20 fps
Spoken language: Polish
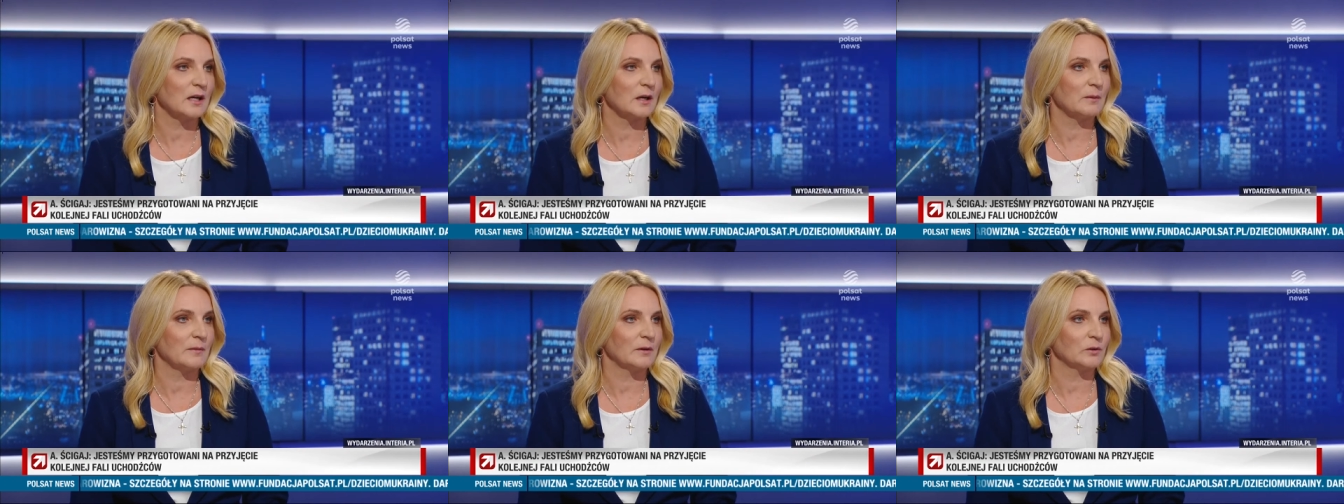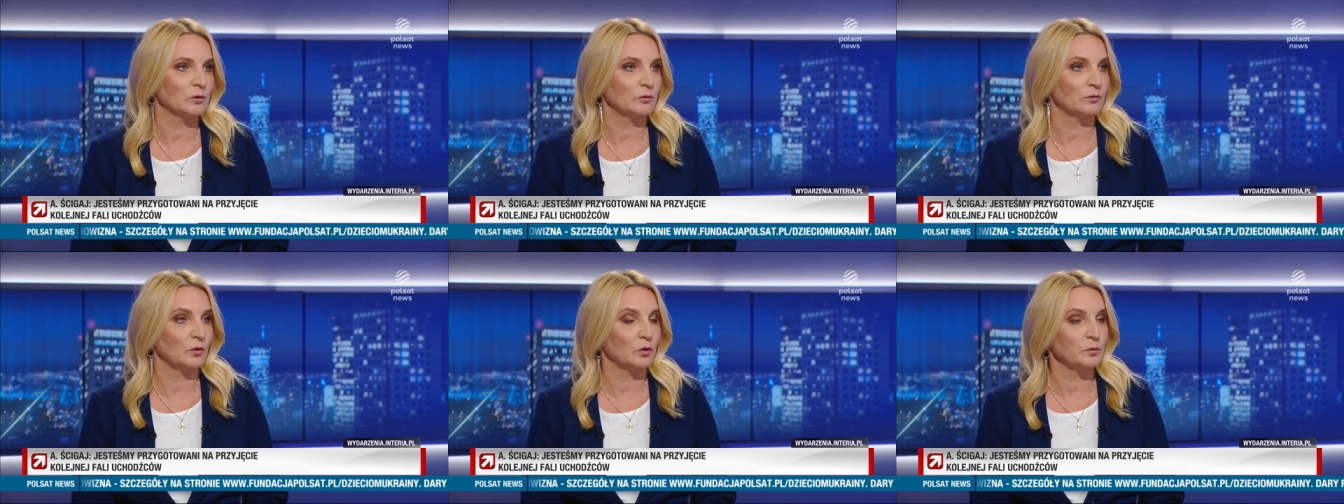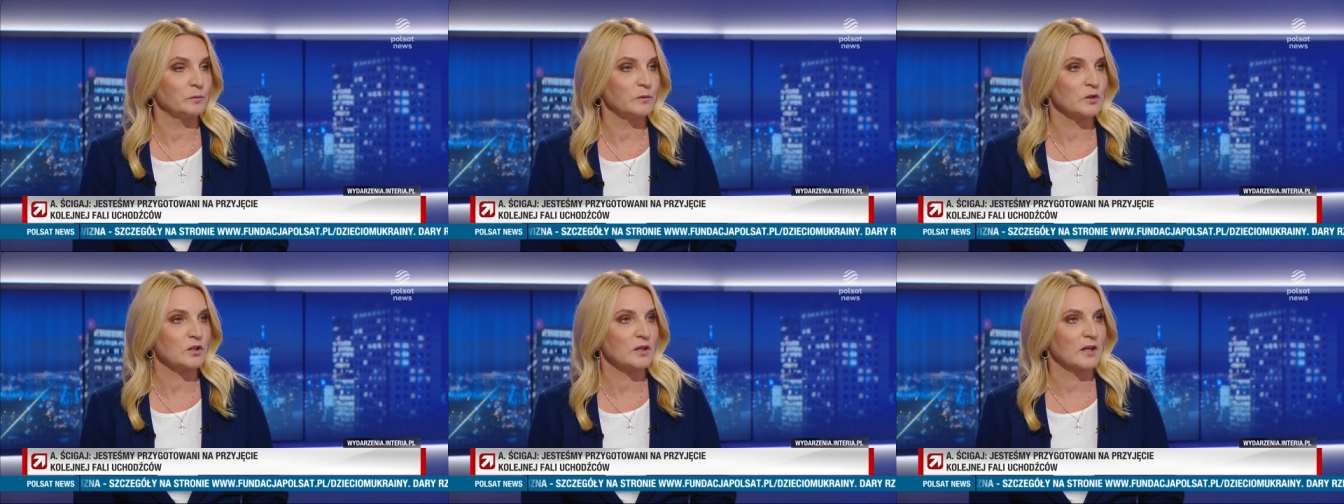elementów od
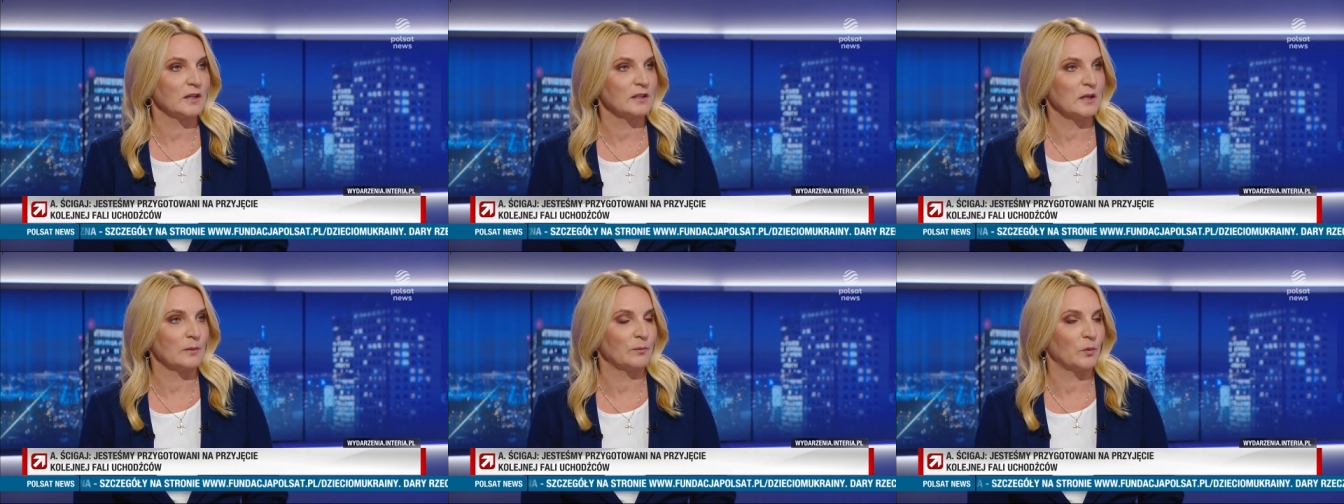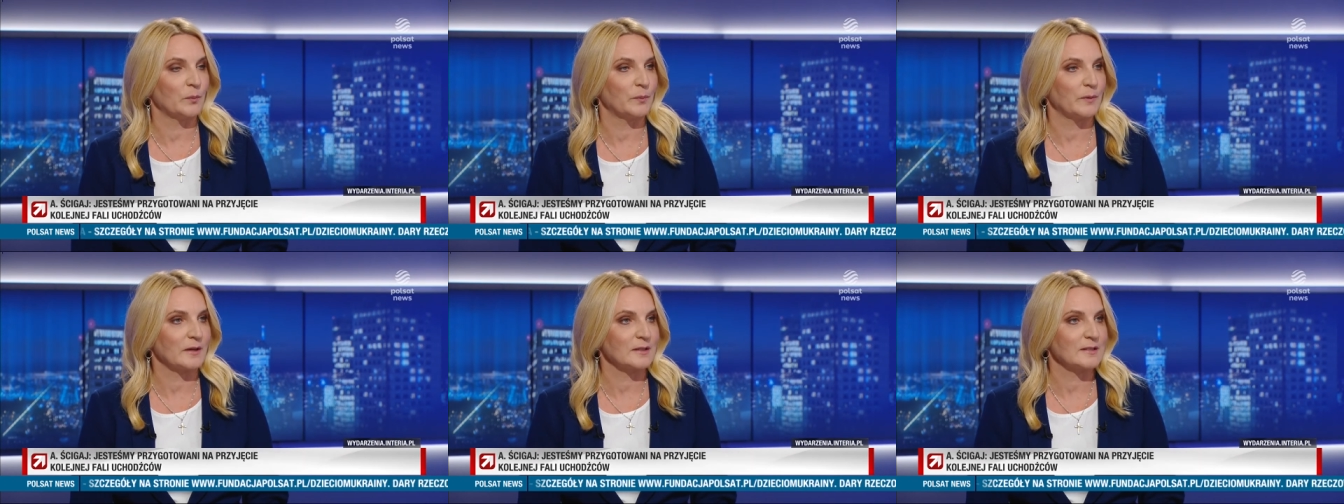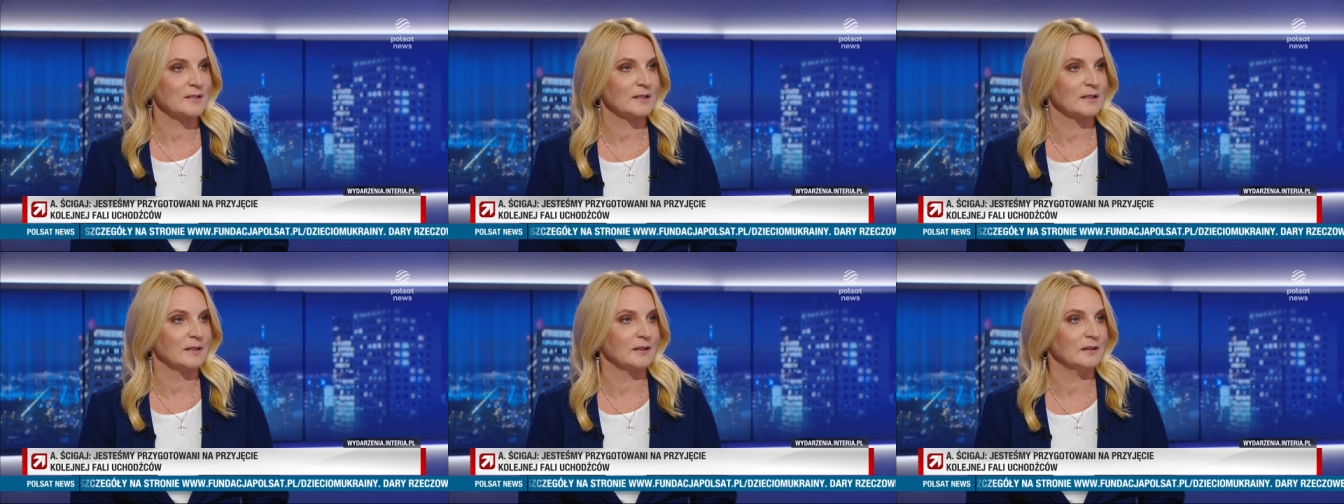mieszkania po
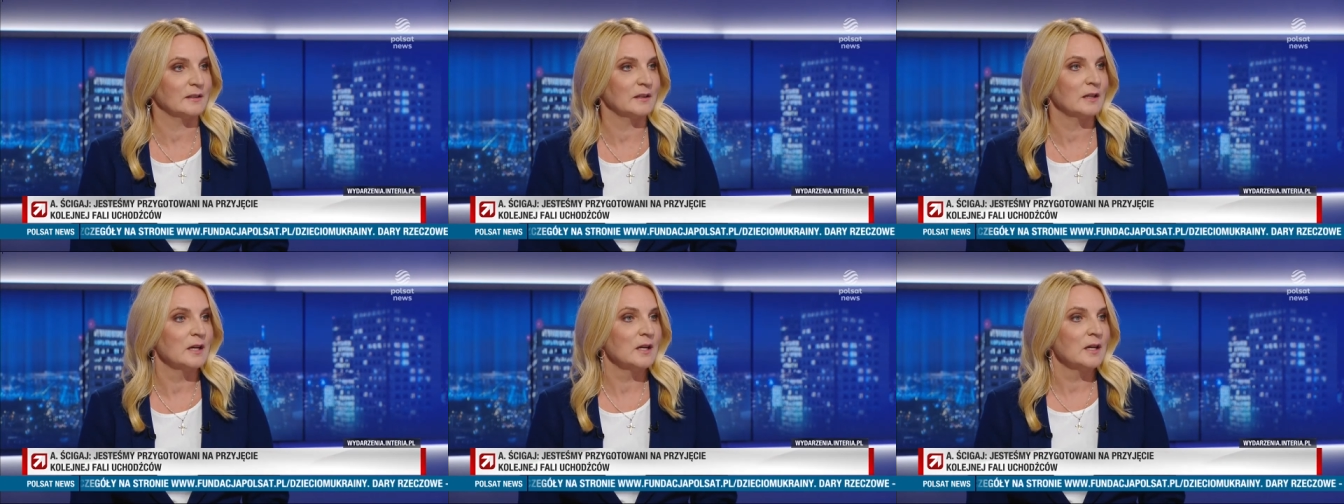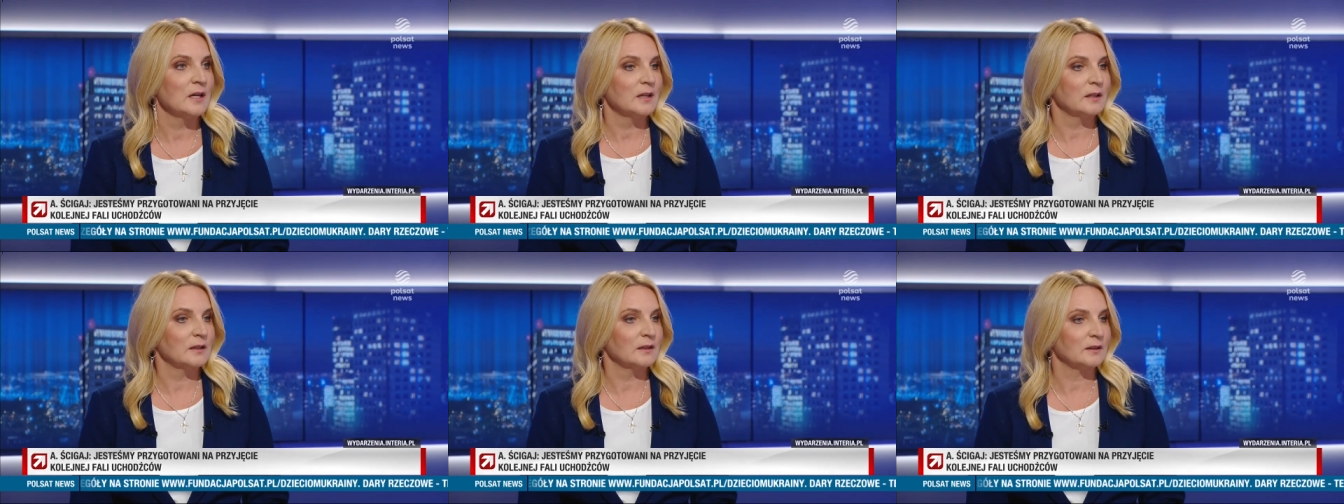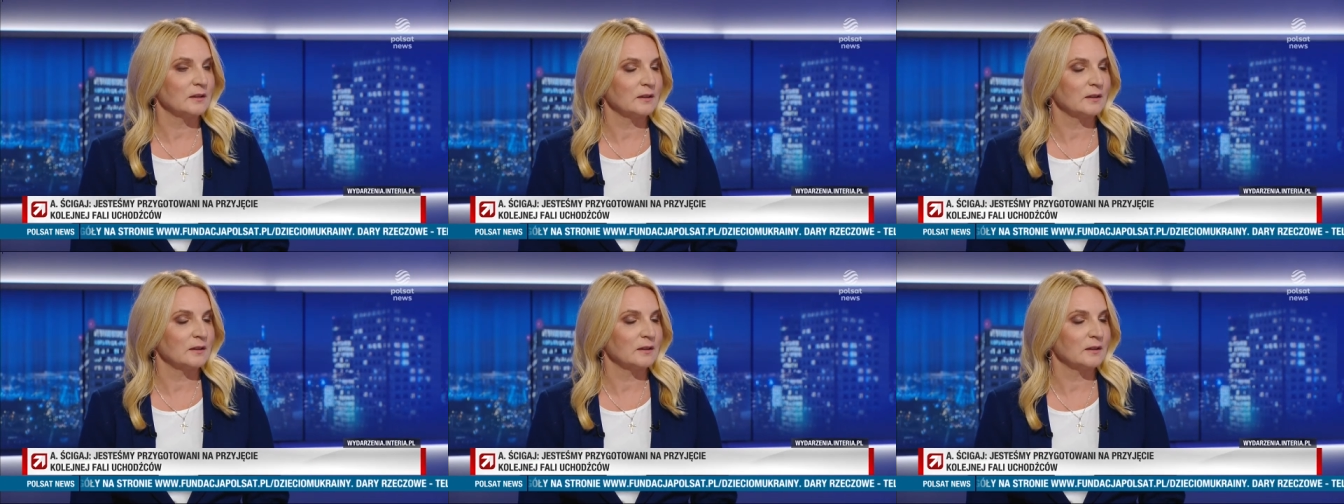pracę i y,